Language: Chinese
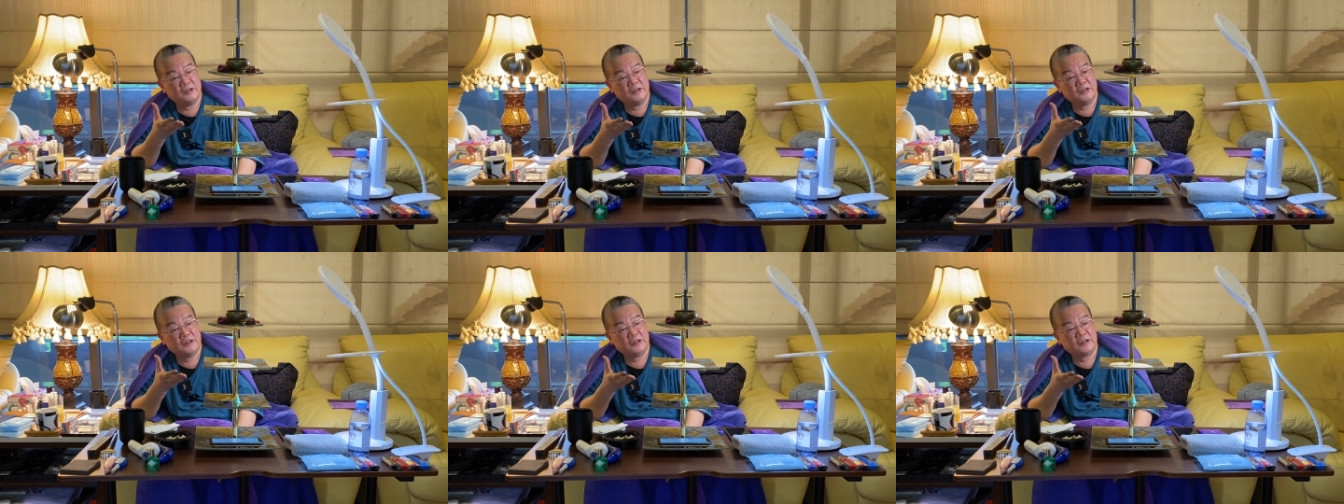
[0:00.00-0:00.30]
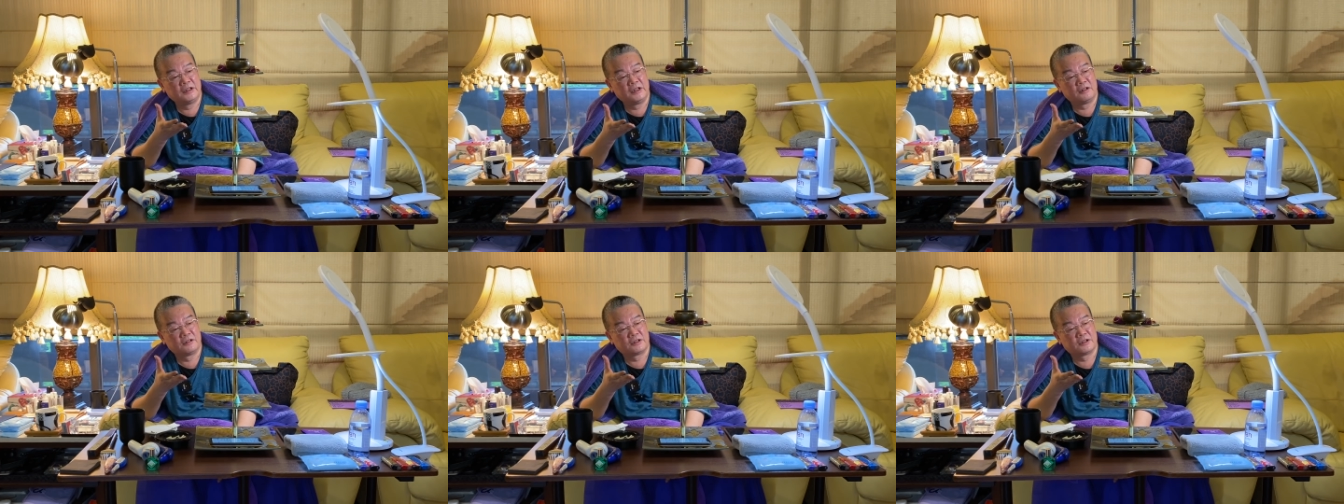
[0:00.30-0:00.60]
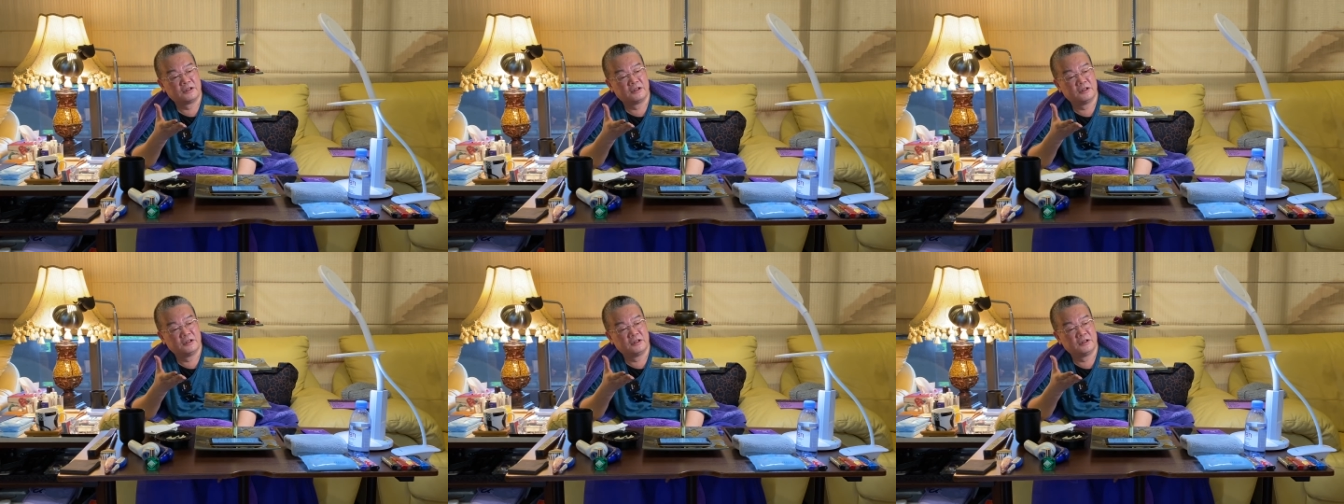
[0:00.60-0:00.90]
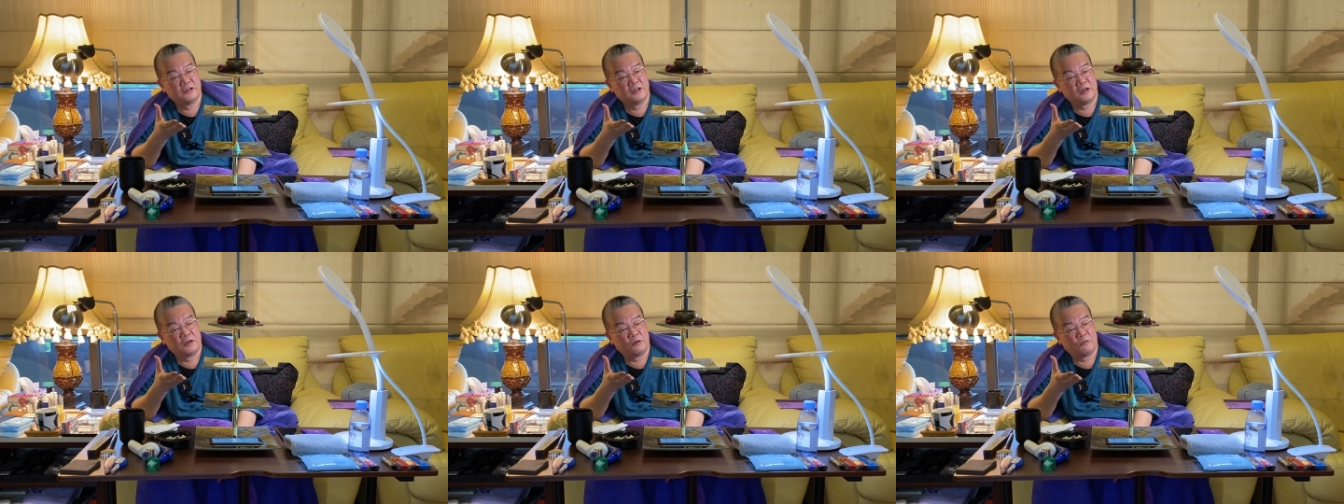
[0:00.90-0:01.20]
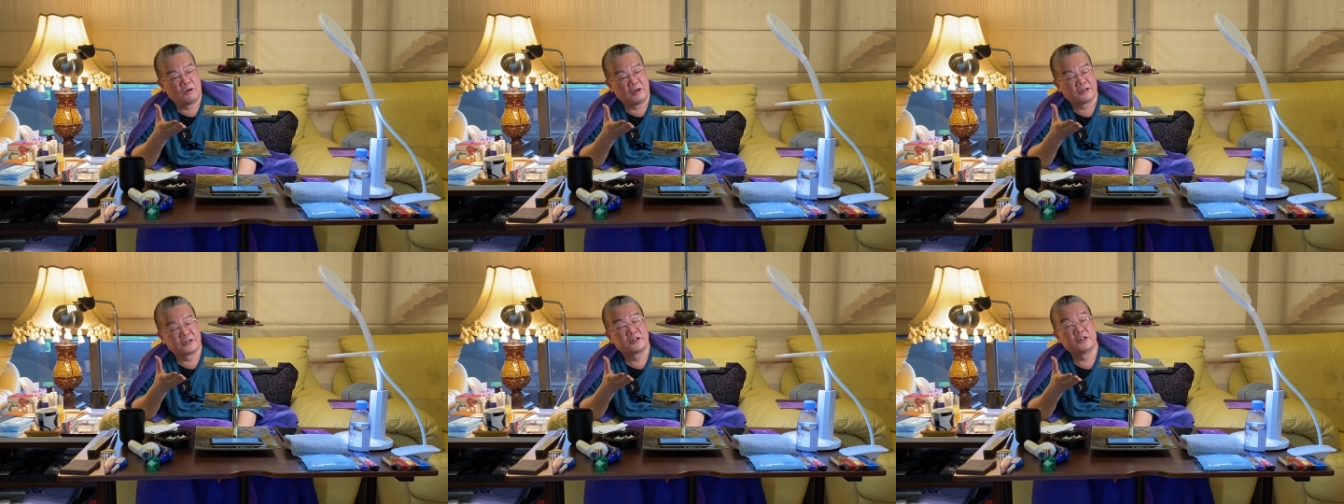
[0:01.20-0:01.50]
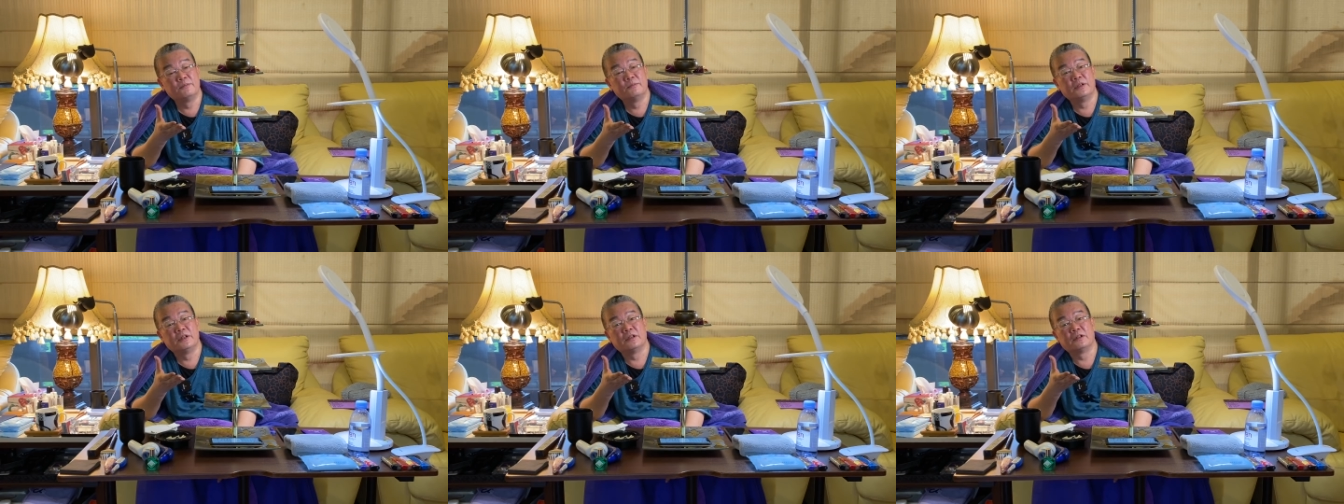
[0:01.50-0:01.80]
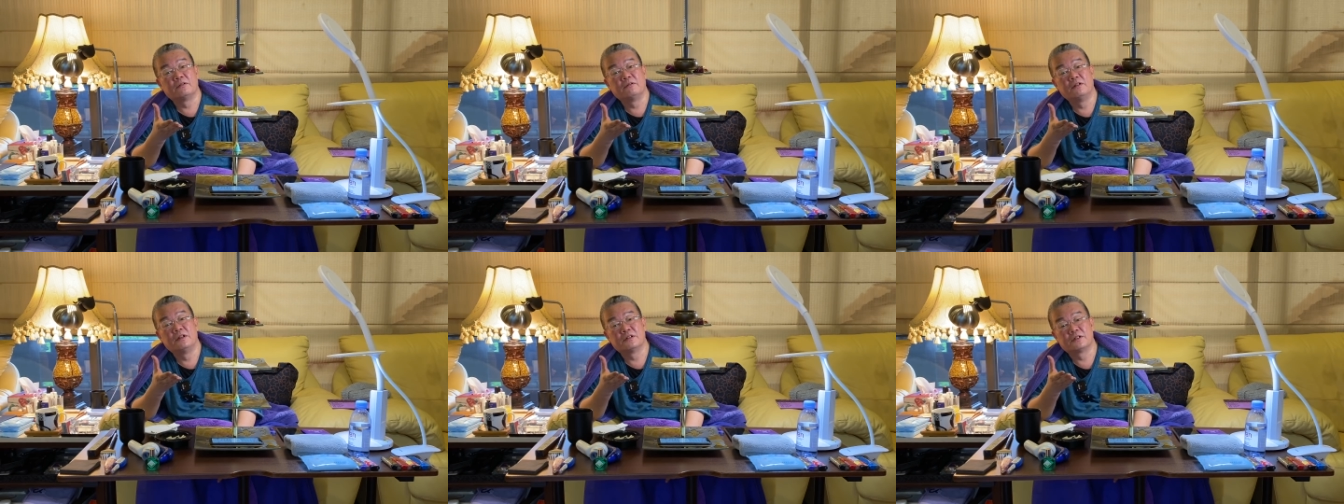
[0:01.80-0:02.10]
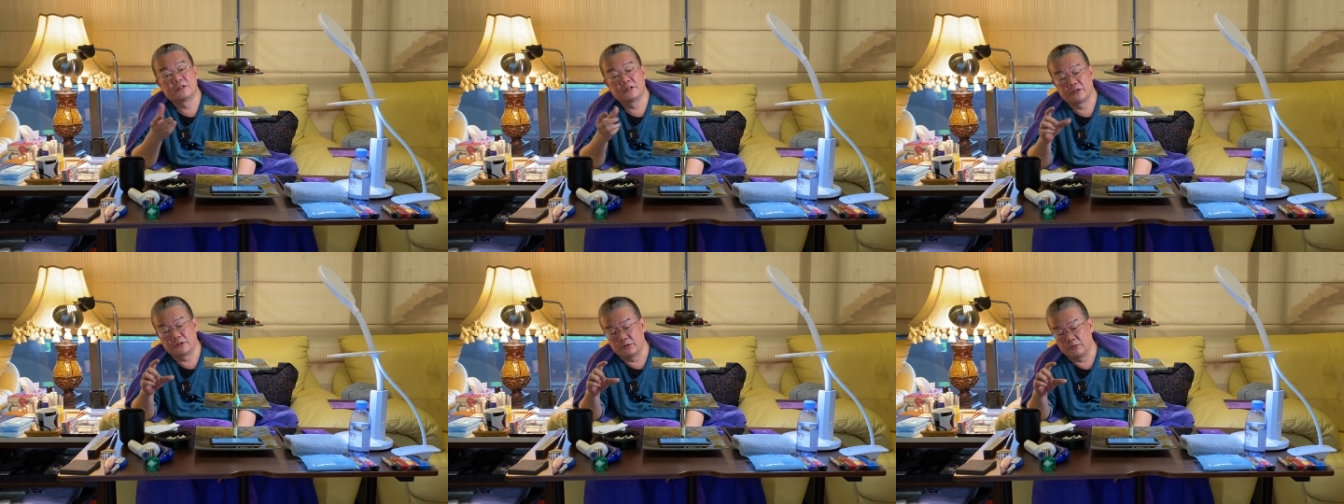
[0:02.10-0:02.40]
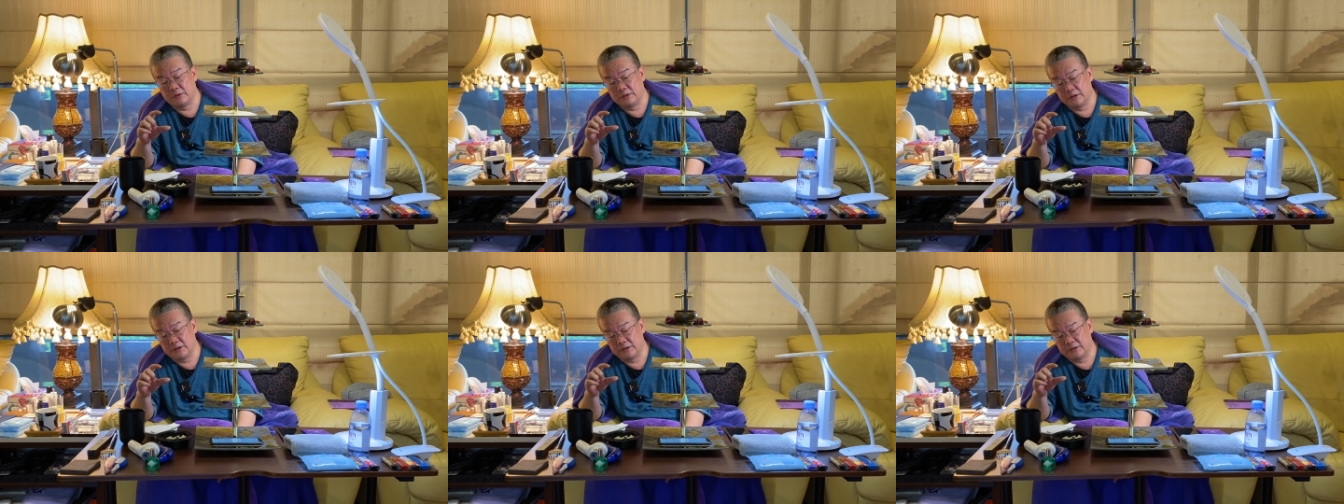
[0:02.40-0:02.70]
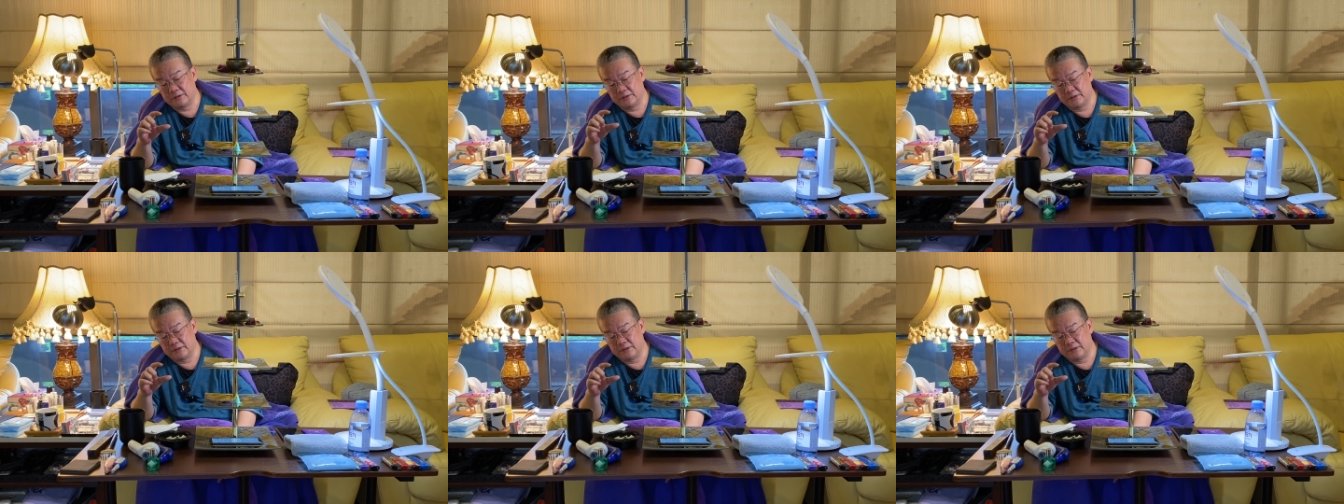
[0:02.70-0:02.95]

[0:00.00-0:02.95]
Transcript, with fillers: 一定要是呃，往生米或者是说呢，